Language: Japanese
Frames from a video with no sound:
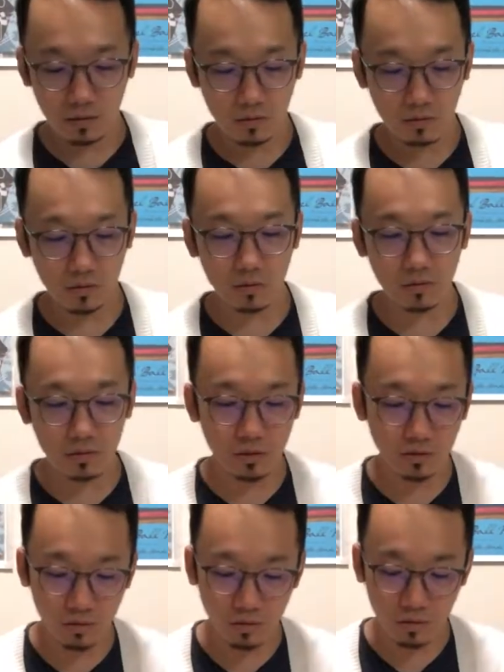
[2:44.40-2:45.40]
そのう
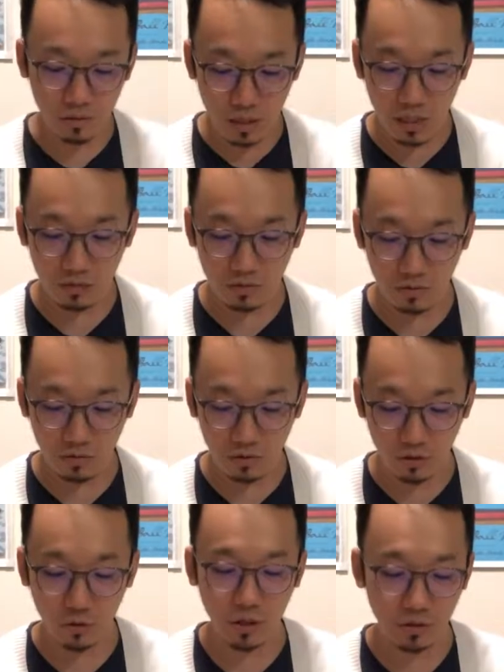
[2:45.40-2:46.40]
ちの一つが
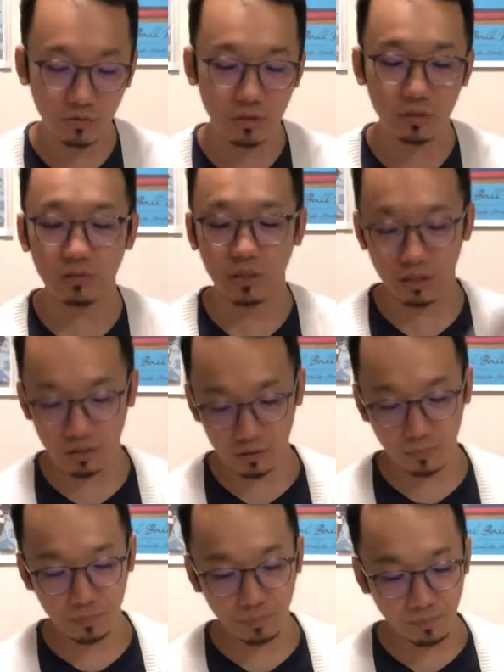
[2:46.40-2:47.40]
表現の不自由展なんです
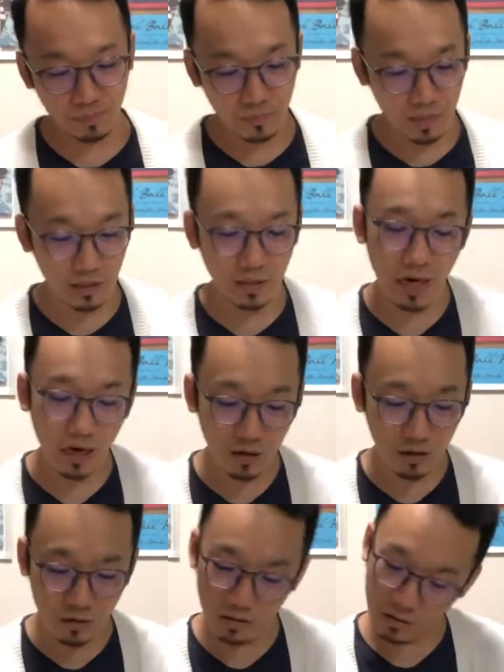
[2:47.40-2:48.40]
よで
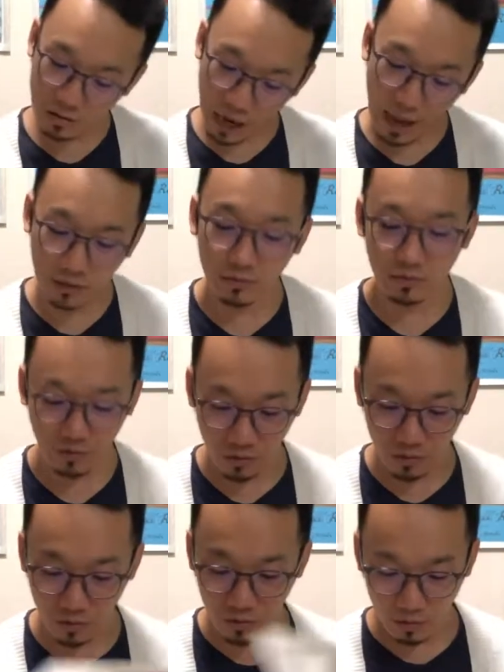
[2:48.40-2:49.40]
100ぐらいあるんですよ
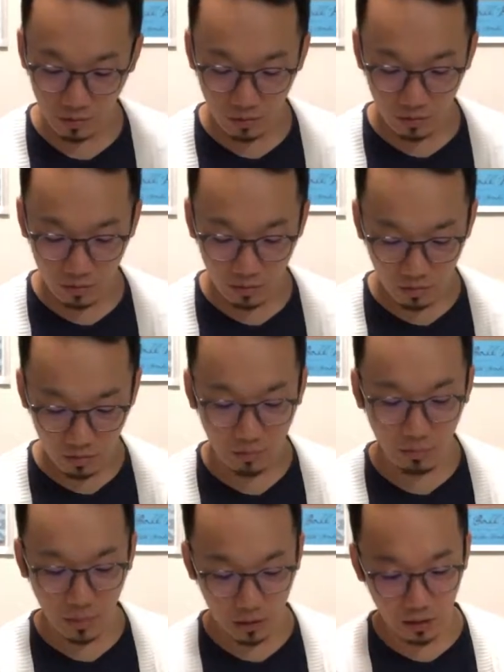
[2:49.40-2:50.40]
ほほ
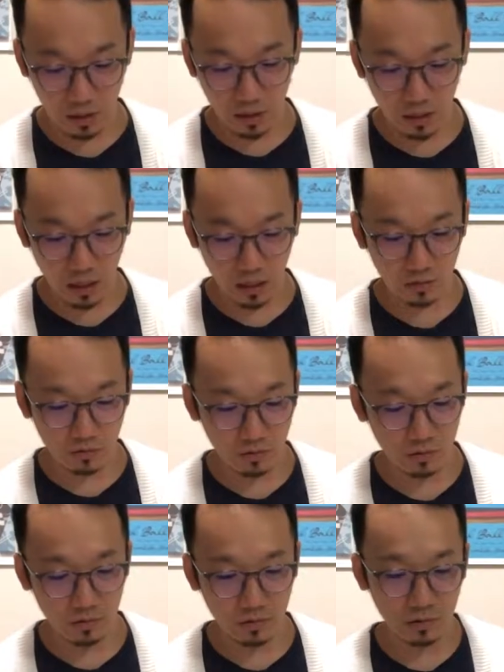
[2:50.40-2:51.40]
んまにあ
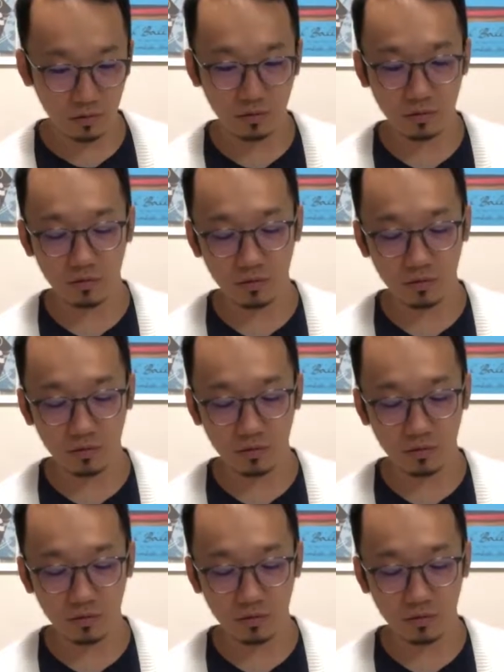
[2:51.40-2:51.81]
の